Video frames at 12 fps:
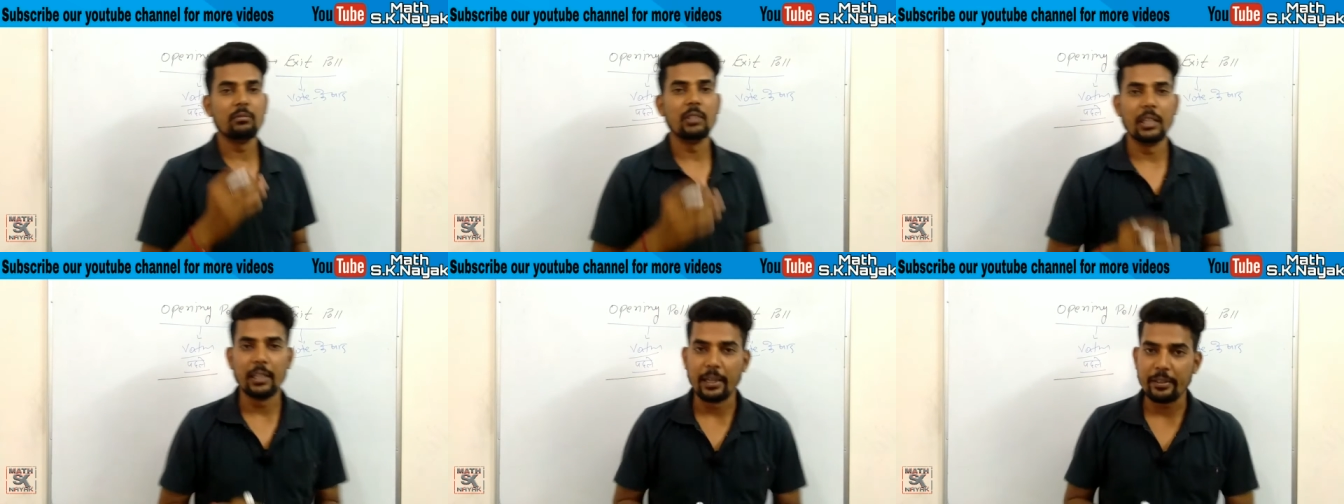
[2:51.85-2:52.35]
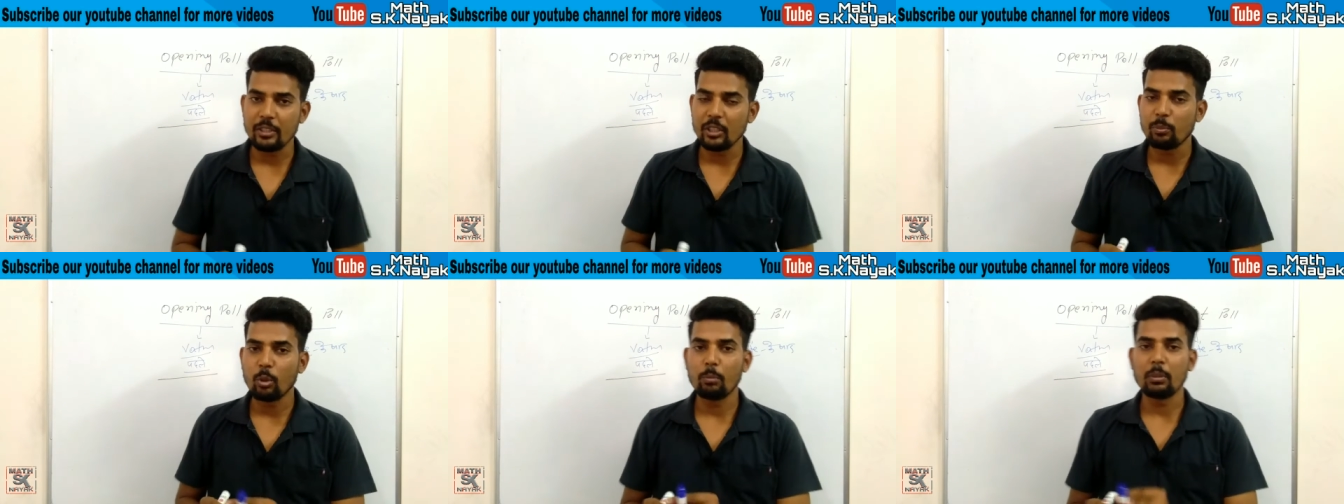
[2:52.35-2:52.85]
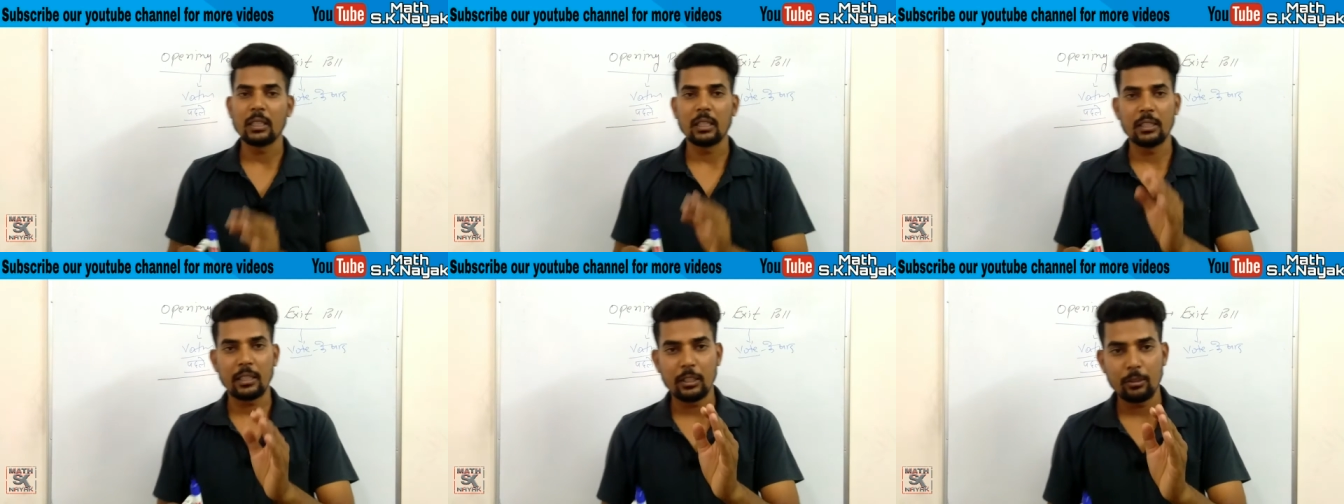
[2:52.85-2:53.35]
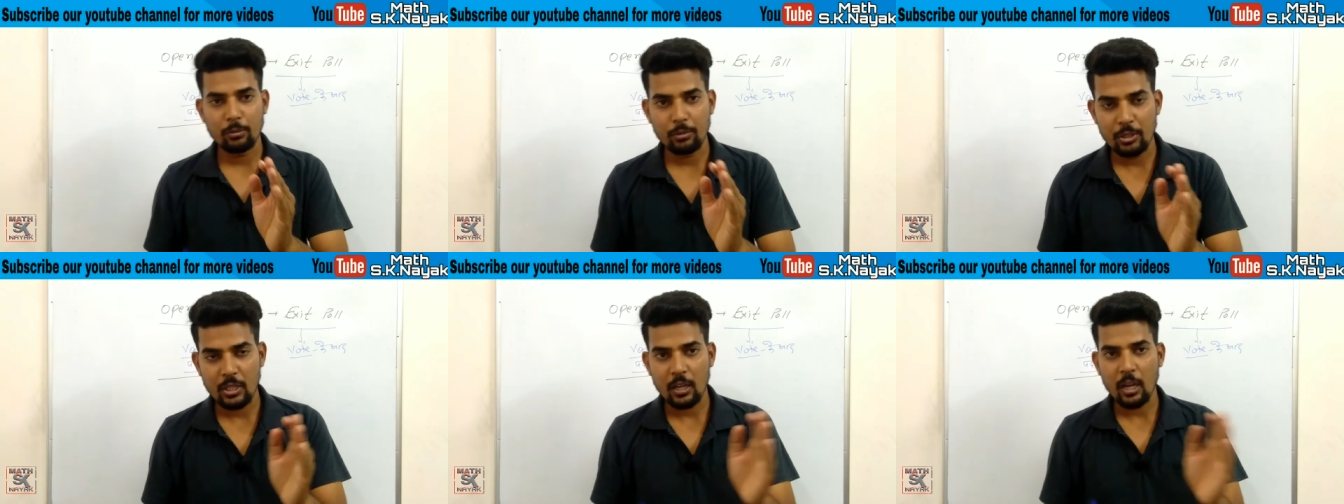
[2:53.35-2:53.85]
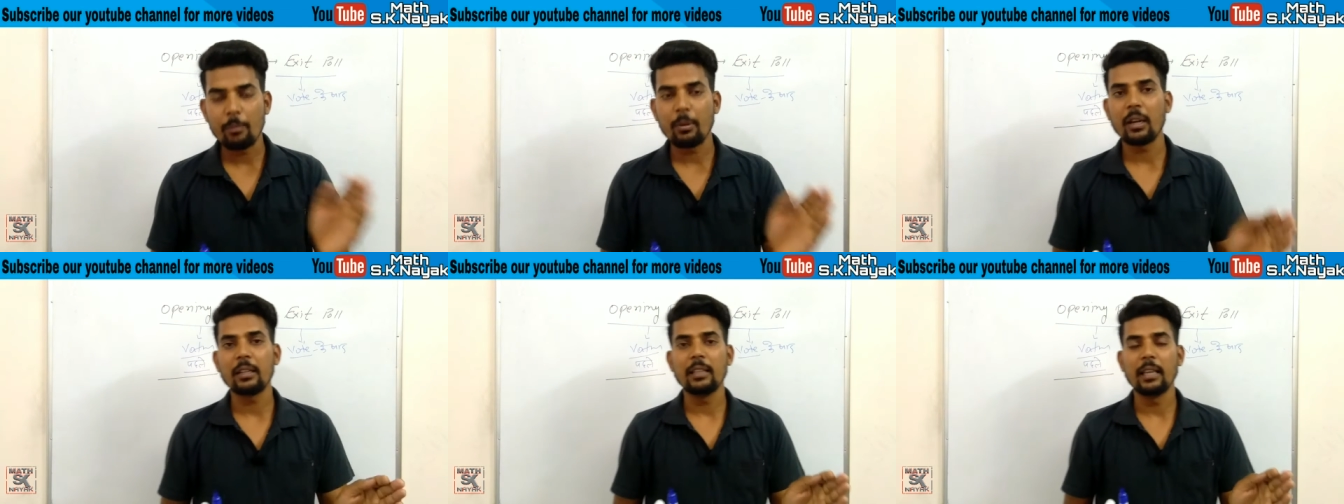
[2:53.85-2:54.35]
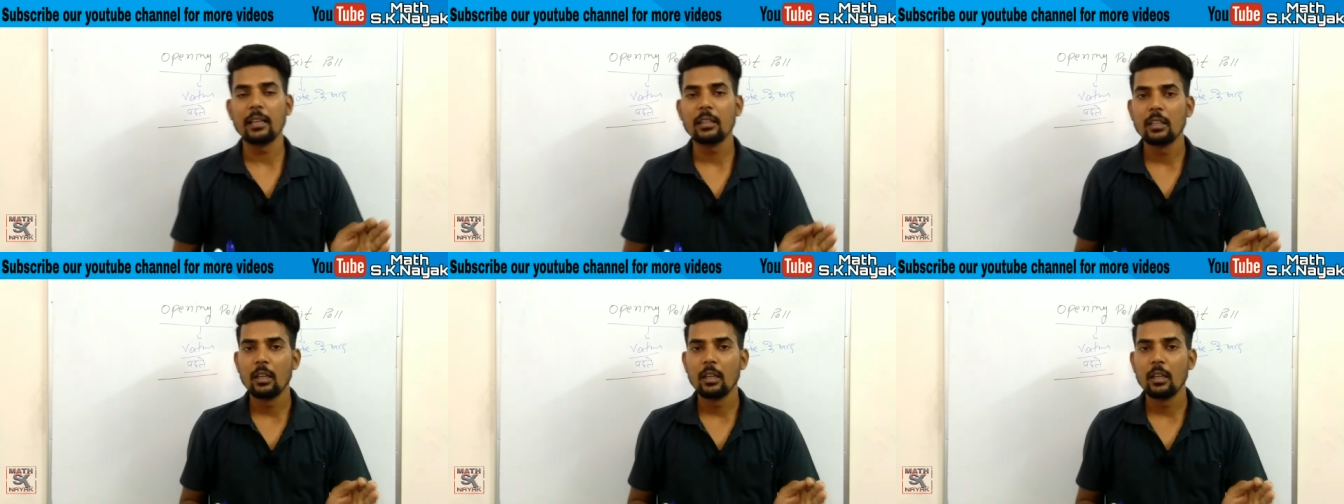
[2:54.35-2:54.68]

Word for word: यानी एग्जिट पोल बताने के लिए जो चीज़ें काम कर रही है